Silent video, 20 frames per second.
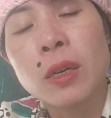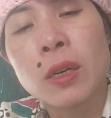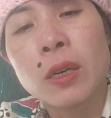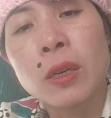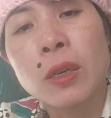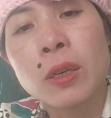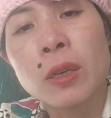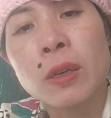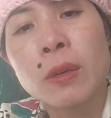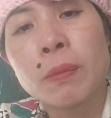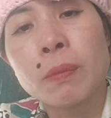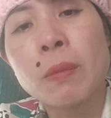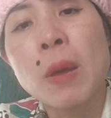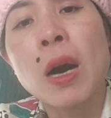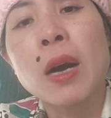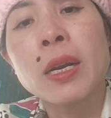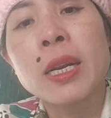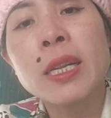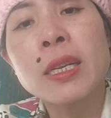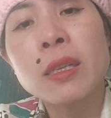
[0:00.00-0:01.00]
uh,
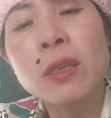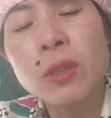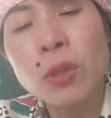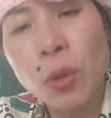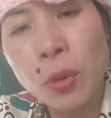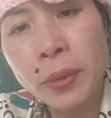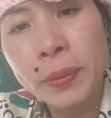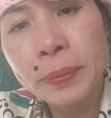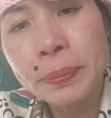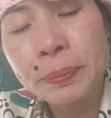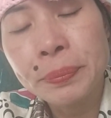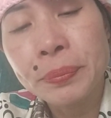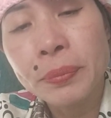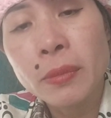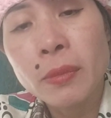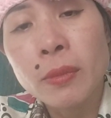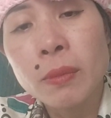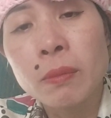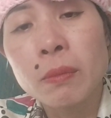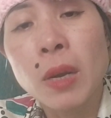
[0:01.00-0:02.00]
bợ đít nó thôi
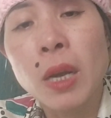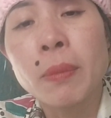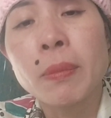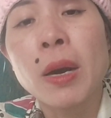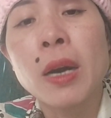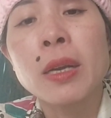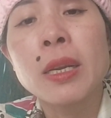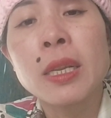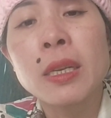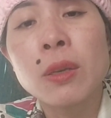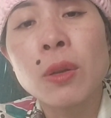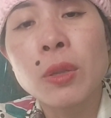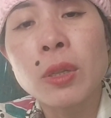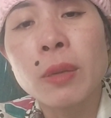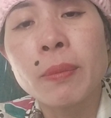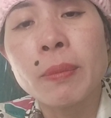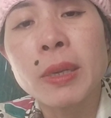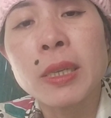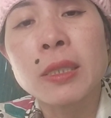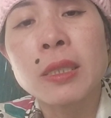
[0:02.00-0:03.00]
mà bỏ đít nó
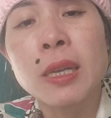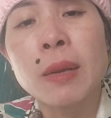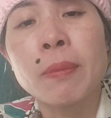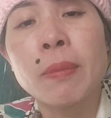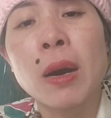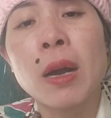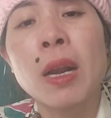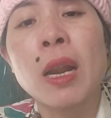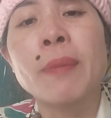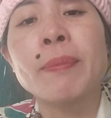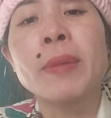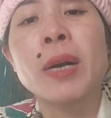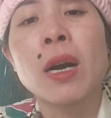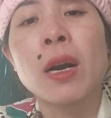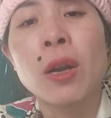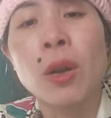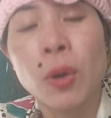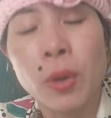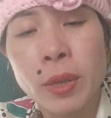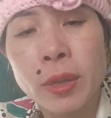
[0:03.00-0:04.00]
thì mày xem bỏ lầm
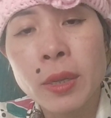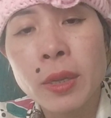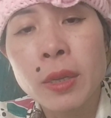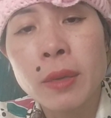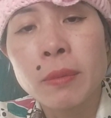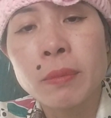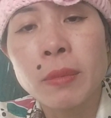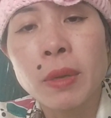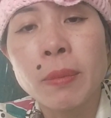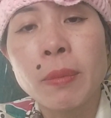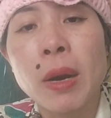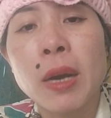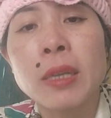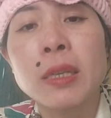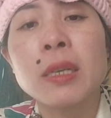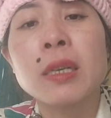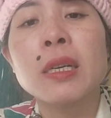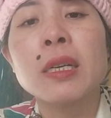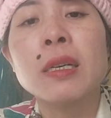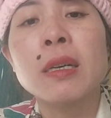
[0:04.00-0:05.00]
người rồi mày bỏ
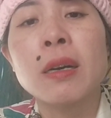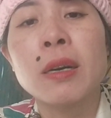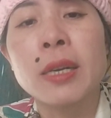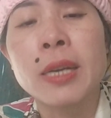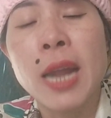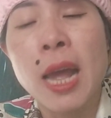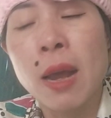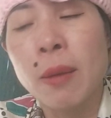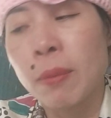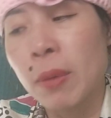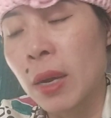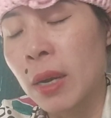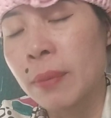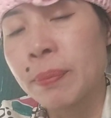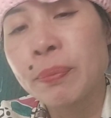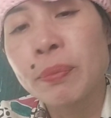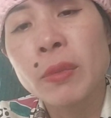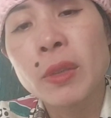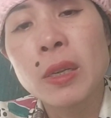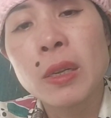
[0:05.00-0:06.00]
những cái người nào mà
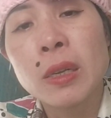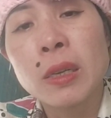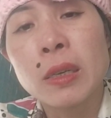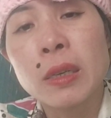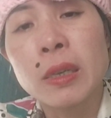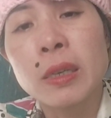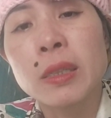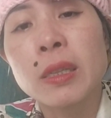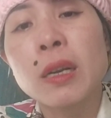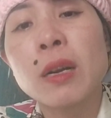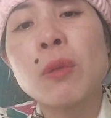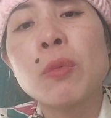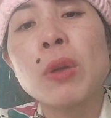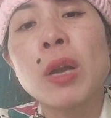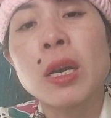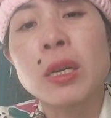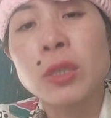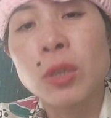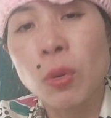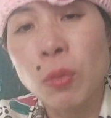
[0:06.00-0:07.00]
người ta không
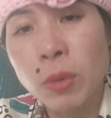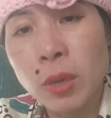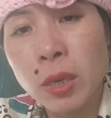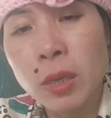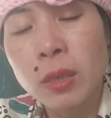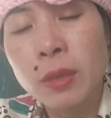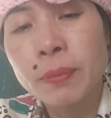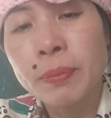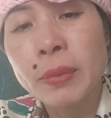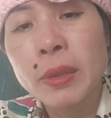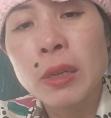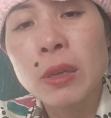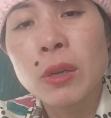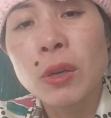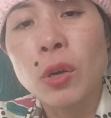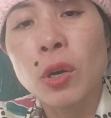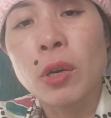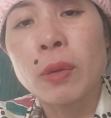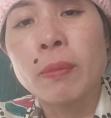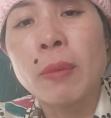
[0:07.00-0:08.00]
lợi dụng cơ
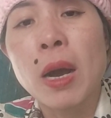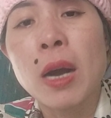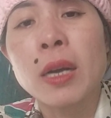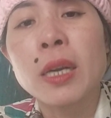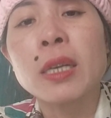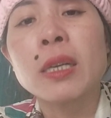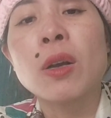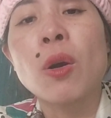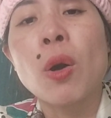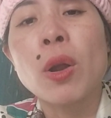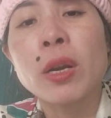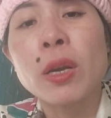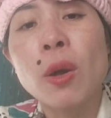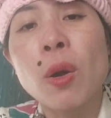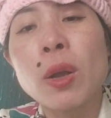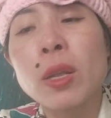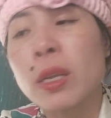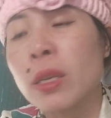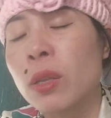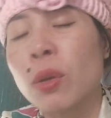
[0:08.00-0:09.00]
còn bờ cái con
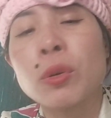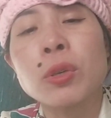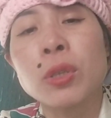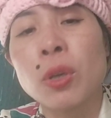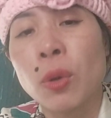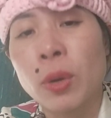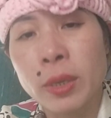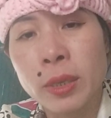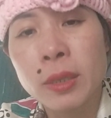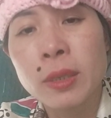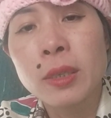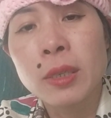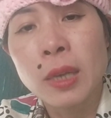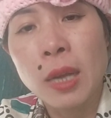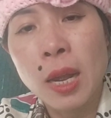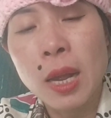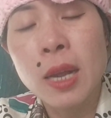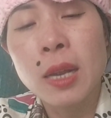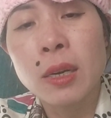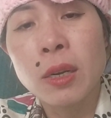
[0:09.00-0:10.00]
đó thì thôi rồi
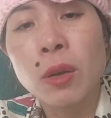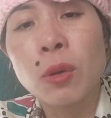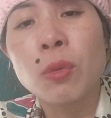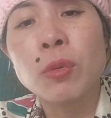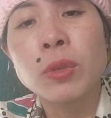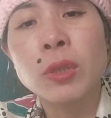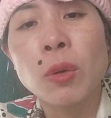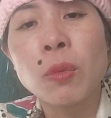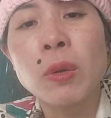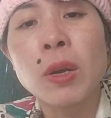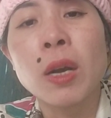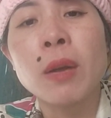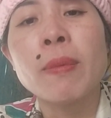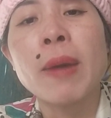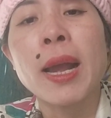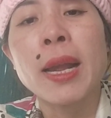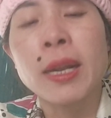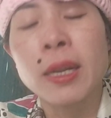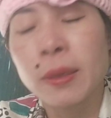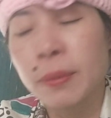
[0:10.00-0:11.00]
à, nó cũng giống cỡ
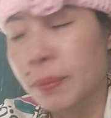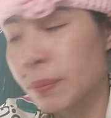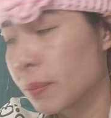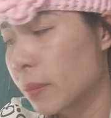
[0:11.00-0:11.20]
mày